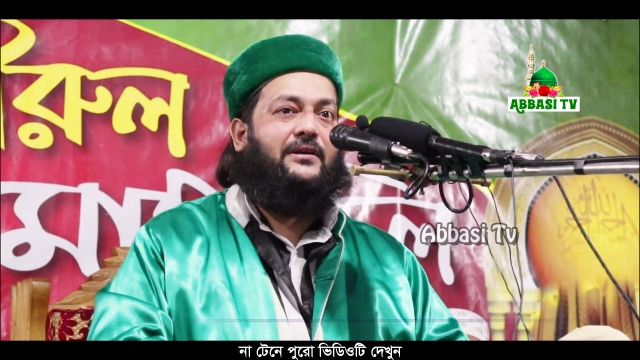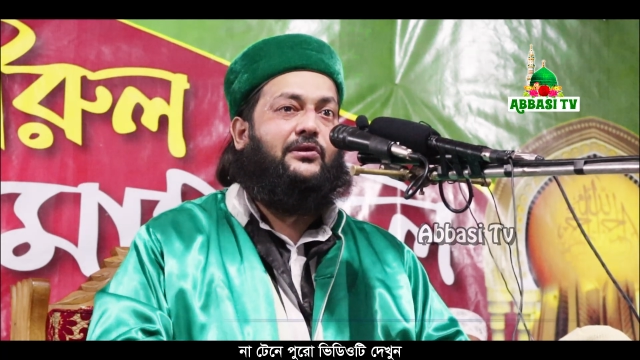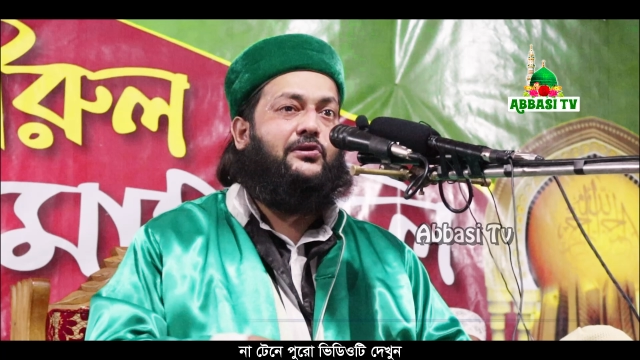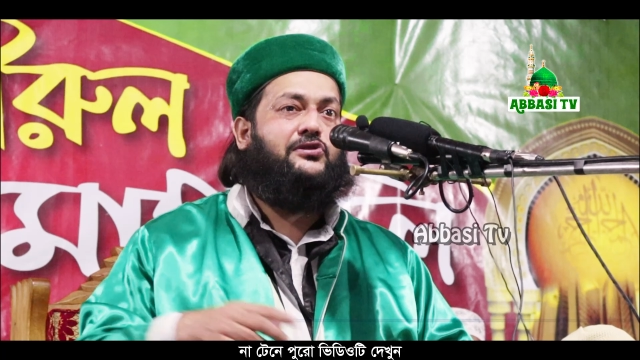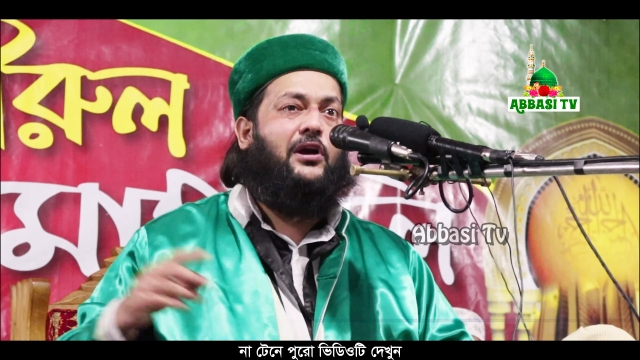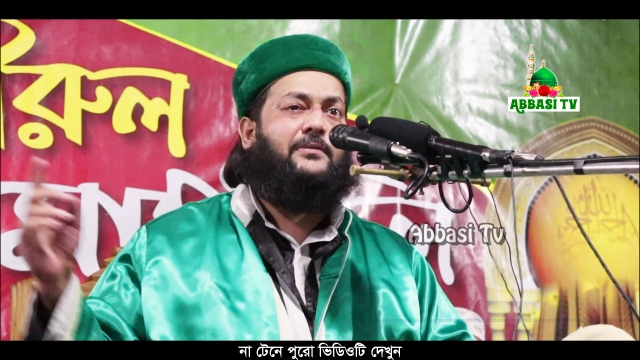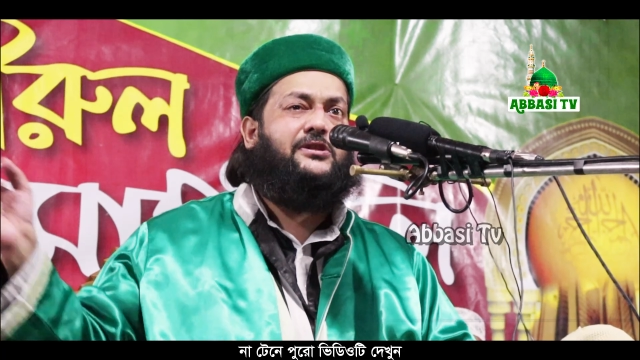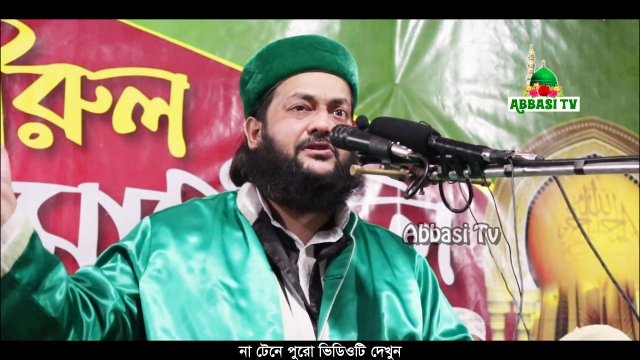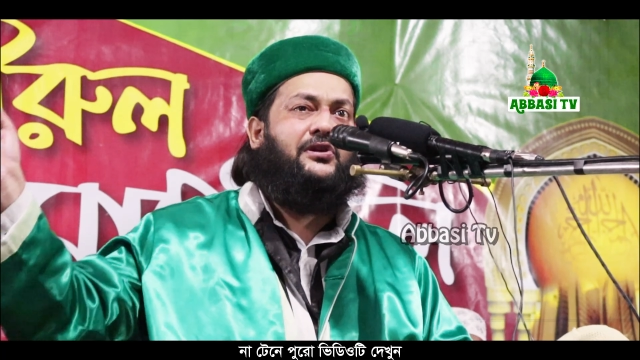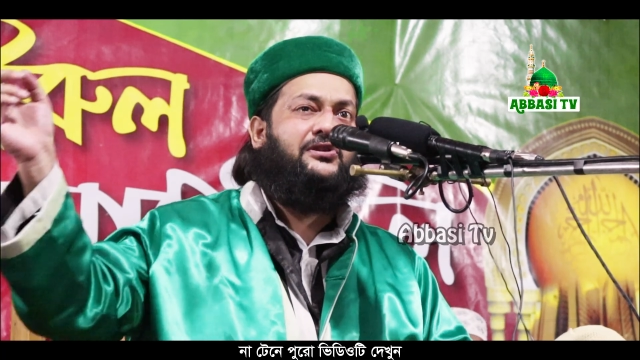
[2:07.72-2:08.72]
কিন্তু
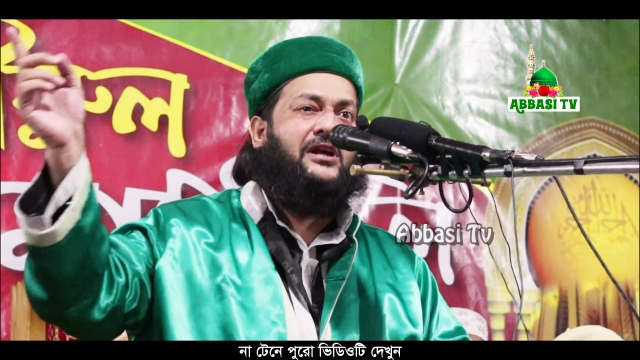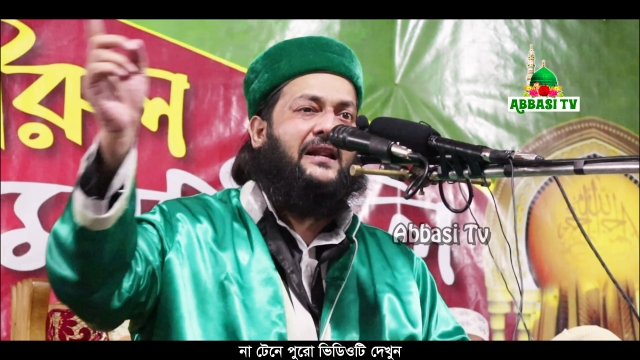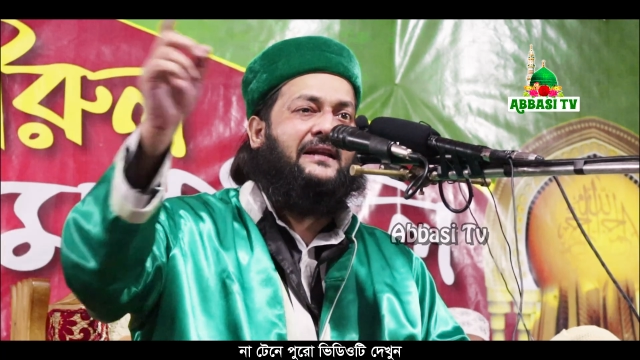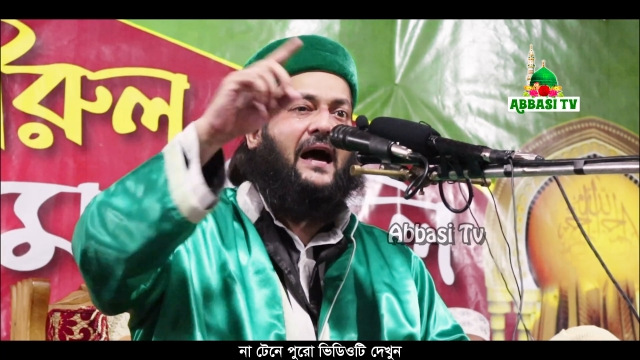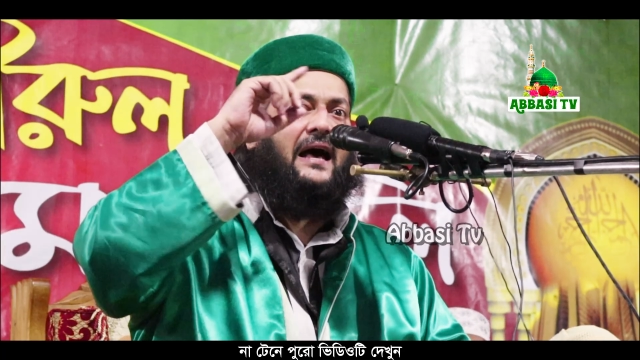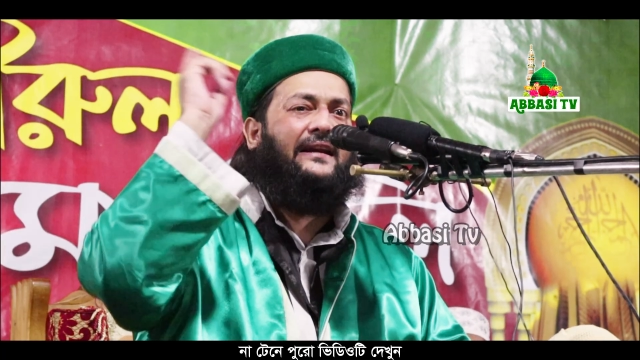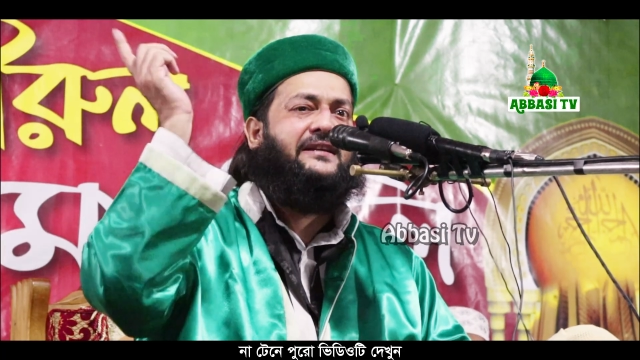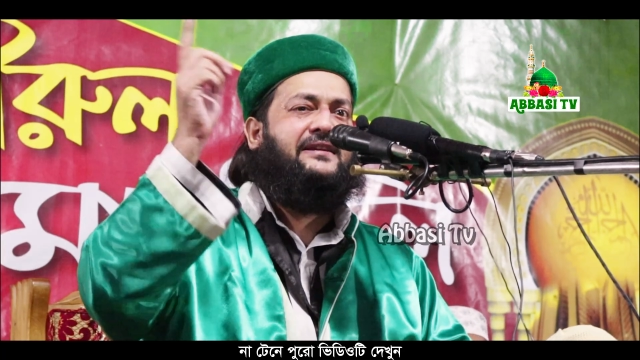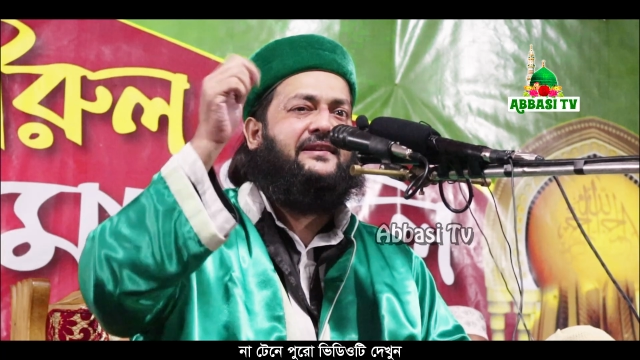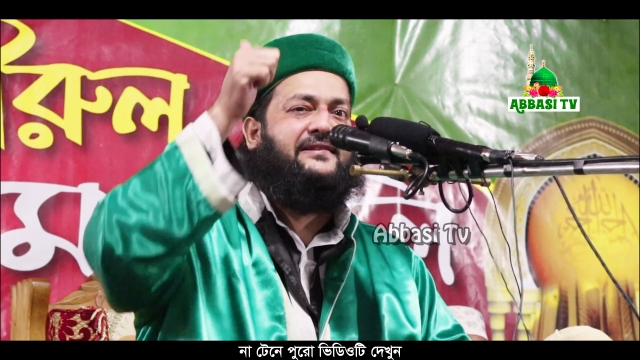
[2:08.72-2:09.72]
সমস্ত সরকারের
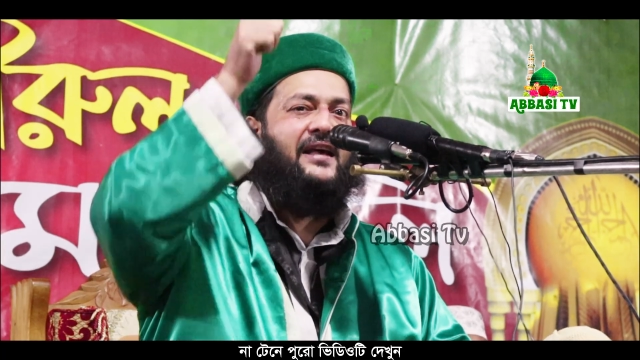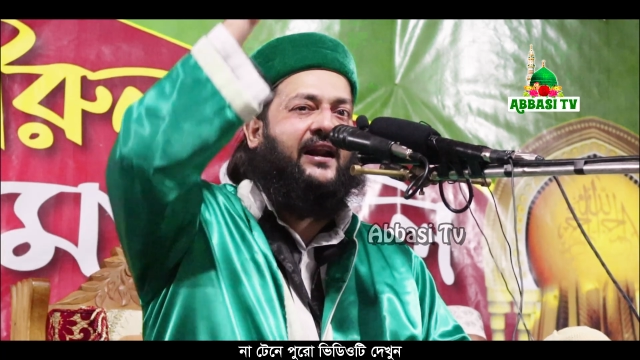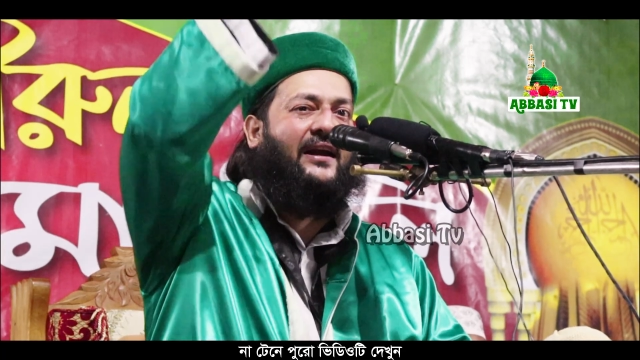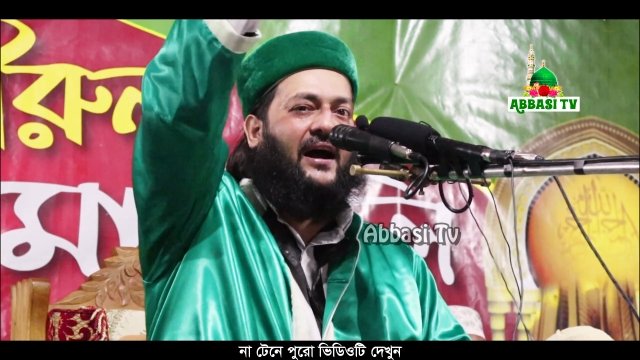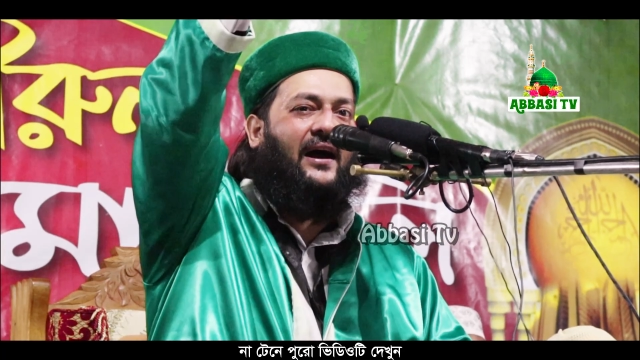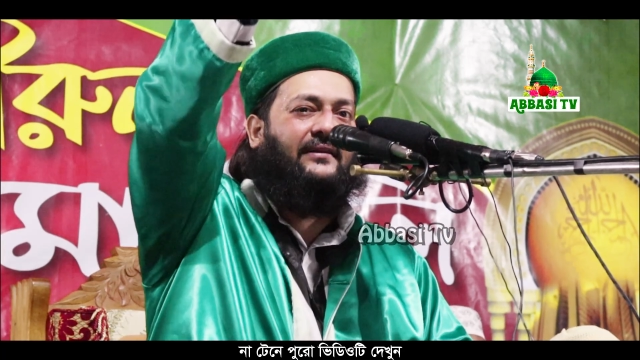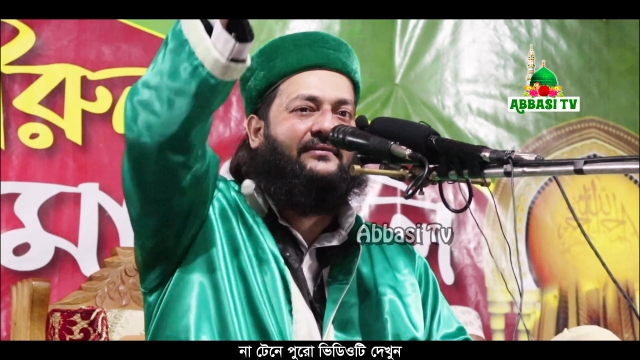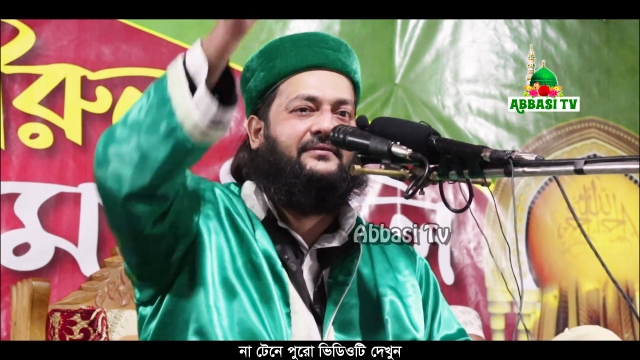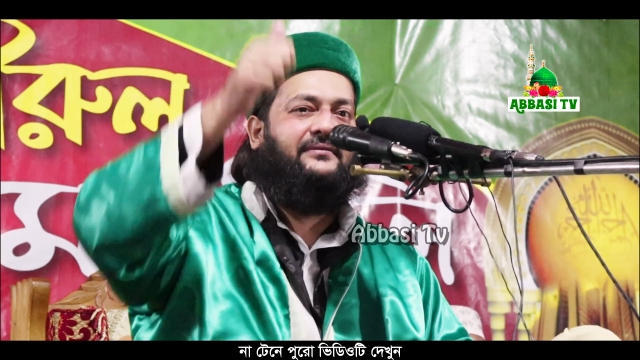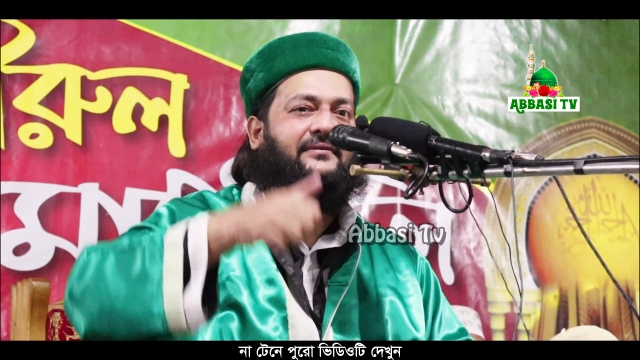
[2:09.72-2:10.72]
যিনি সরকার
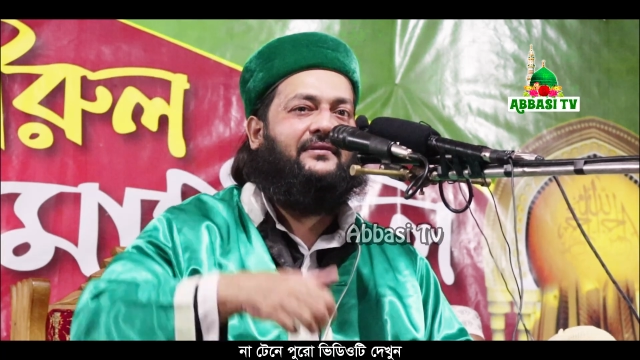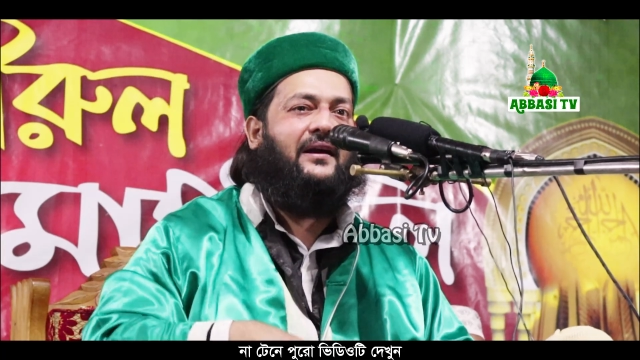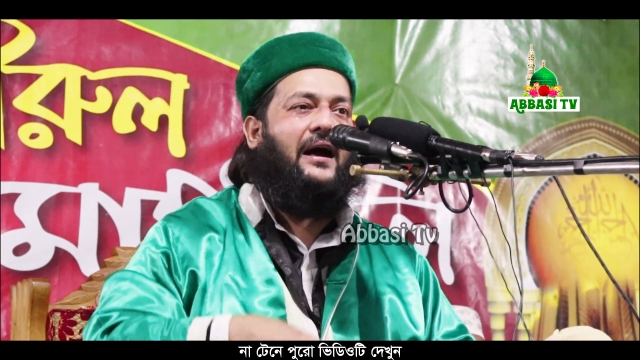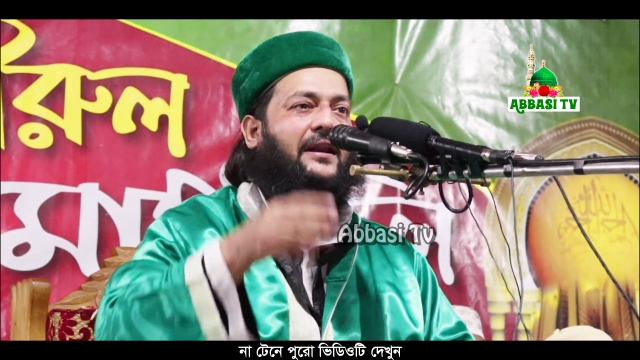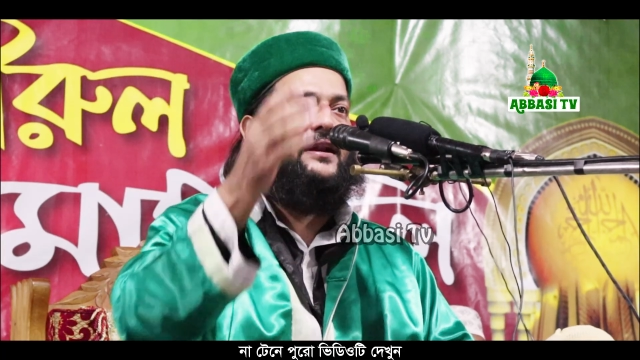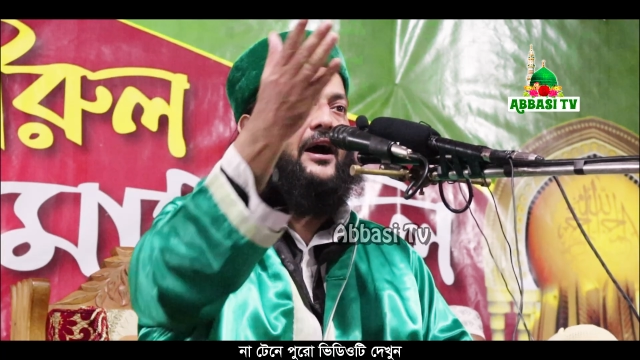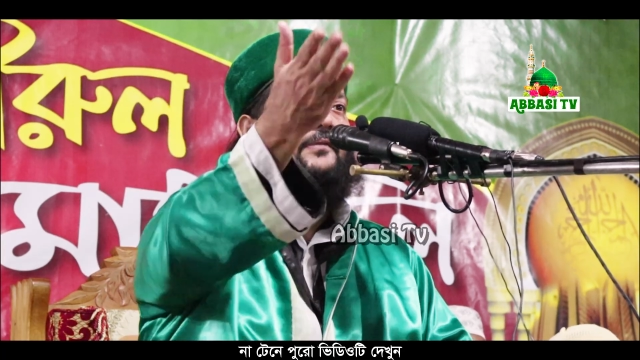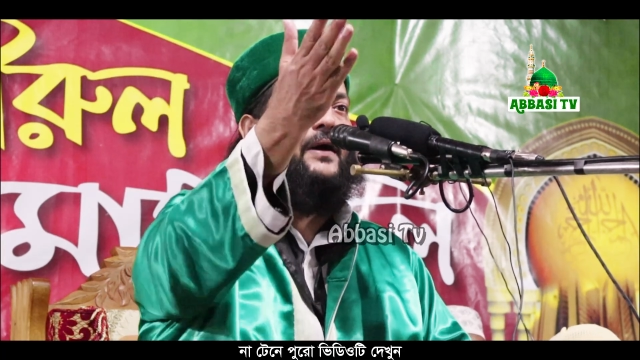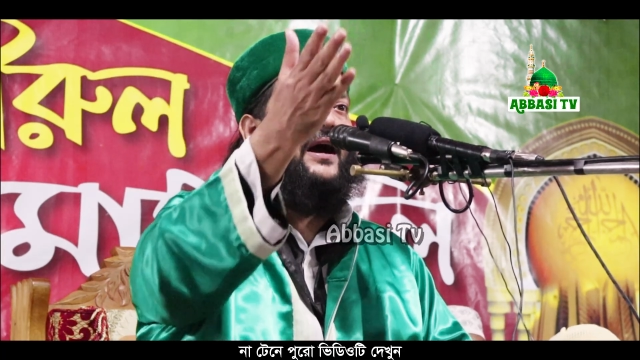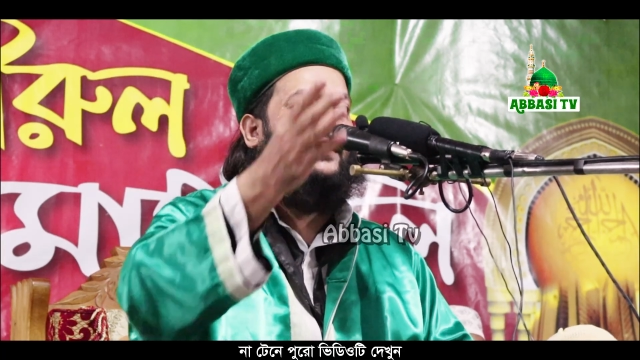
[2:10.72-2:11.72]
আল্লাহ
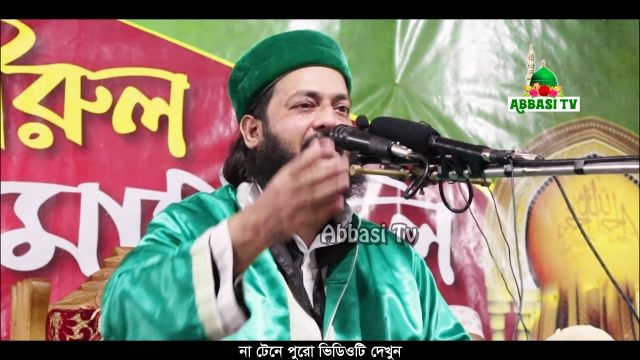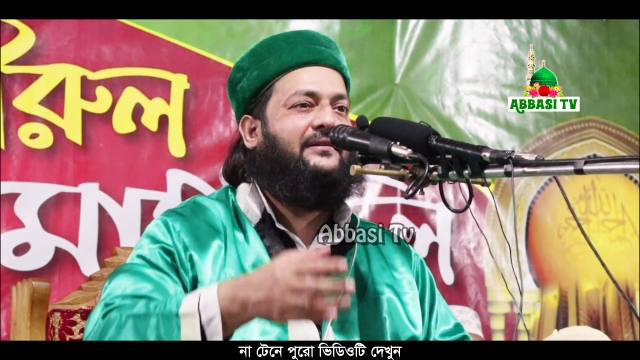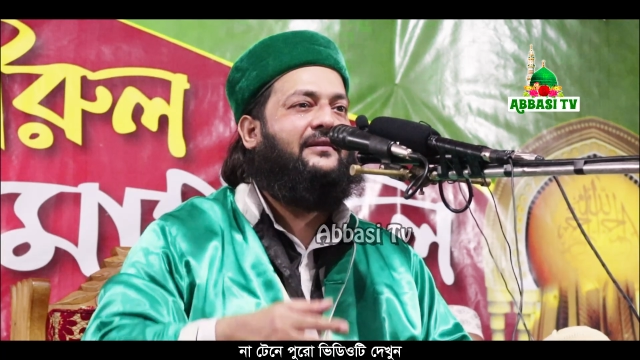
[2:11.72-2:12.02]
পাক